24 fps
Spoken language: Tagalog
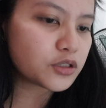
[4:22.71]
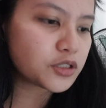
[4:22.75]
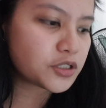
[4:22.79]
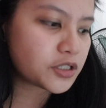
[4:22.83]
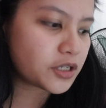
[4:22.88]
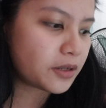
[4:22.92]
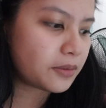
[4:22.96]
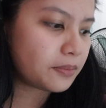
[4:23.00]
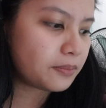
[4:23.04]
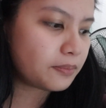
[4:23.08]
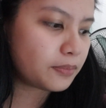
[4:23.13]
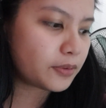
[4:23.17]

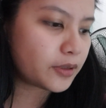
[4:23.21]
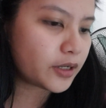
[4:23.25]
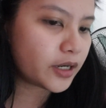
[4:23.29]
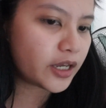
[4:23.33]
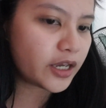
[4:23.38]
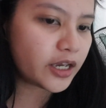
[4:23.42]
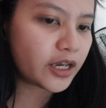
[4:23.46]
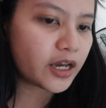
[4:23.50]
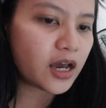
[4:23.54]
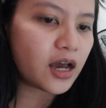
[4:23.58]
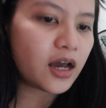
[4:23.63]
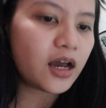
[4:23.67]

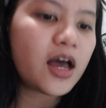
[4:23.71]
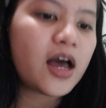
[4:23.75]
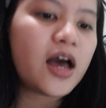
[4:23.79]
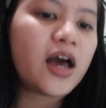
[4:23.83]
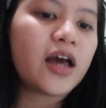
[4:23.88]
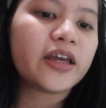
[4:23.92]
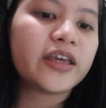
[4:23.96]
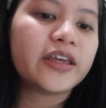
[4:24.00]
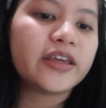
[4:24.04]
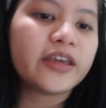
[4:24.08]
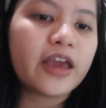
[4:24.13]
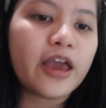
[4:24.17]
Siyempre, ang
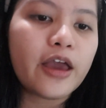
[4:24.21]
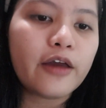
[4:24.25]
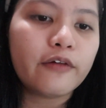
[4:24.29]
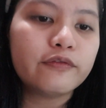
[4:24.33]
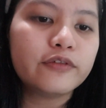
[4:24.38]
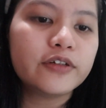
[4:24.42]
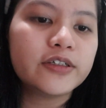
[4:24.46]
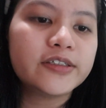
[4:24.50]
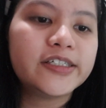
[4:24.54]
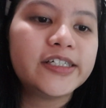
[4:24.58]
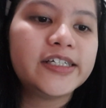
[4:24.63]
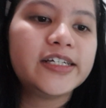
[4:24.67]
aking
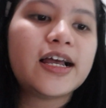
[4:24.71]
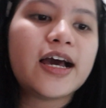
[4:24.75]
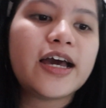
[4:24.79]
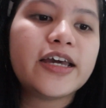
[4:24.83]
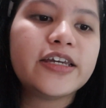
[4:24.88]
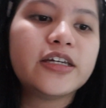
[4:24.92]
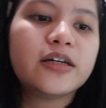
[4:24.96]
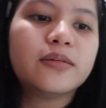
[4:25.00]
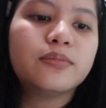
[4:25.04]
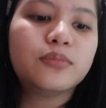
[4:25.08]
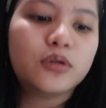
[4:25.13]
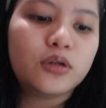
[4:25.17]

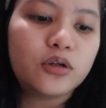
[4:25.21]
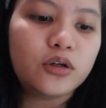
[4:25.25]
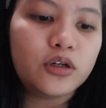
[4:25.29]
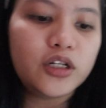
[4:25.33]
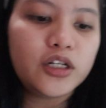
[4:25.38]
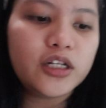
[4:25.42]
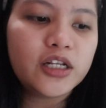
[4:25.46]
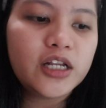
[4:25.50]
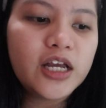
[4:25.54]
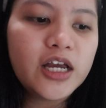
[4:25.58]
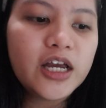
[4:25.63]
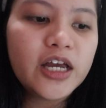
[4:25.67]

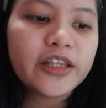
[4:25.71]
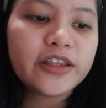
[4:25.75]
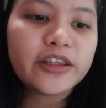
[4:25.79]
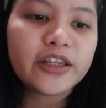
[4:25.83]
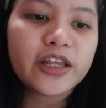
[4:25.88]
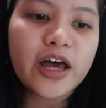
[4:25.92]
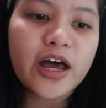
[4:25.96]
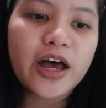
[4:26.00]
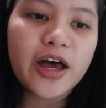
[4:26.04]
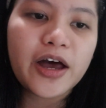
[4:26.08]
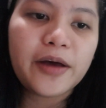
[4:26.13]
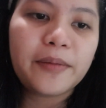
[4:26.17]
ever-reliable
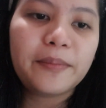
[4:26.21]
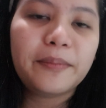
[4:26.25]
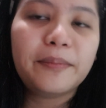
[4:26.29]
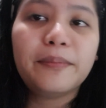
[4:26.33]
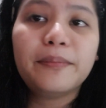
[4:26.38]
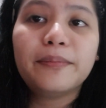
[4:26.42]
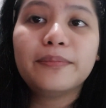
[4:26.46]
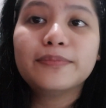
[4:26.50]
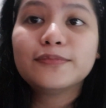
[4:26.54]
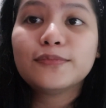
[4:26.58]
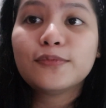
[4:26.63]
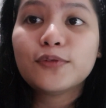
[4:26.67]
na
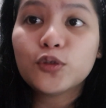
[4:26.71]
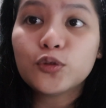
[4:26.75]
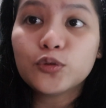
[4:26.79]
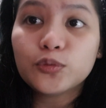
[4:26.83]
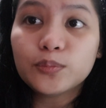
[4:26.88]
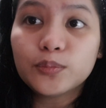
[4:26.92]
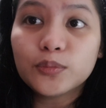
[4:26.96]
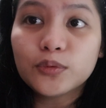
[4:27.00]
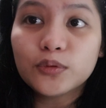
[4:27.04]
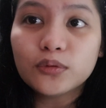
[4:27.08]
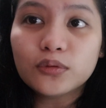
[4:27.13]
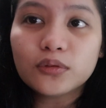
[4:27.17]

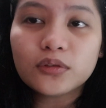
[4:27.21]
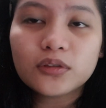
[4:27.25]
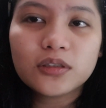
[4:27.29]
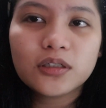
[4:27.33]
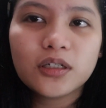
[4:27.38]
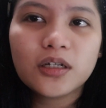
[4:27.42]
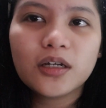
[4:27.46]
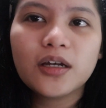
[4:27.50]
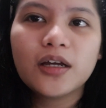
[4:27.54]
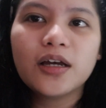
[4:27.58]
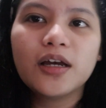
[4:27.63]
notebook.